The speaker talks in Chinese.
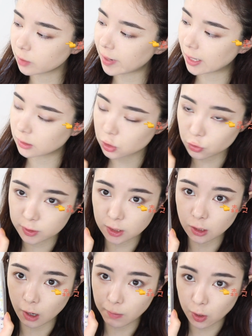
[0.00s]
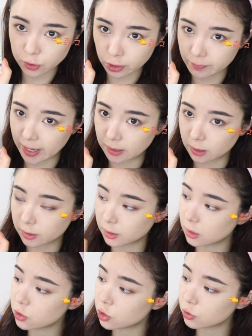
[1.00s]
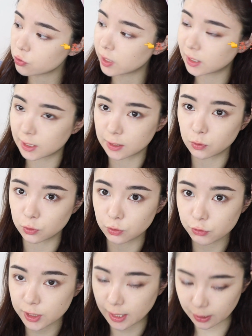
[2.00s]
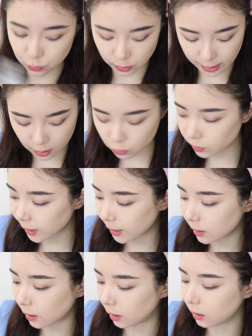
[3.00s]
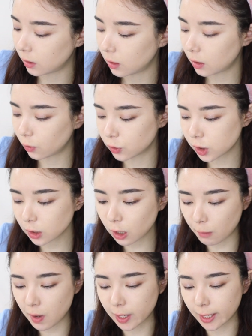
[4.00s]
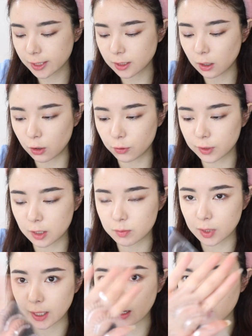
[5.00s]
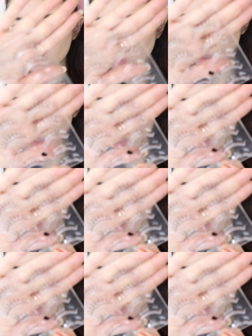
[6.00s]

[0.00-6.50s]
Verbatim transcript: 这个牌子是我在淘宝上买的，森之月里，我用下来觉得还 OK 的。 我之前淘宝开箱好像给你们看过，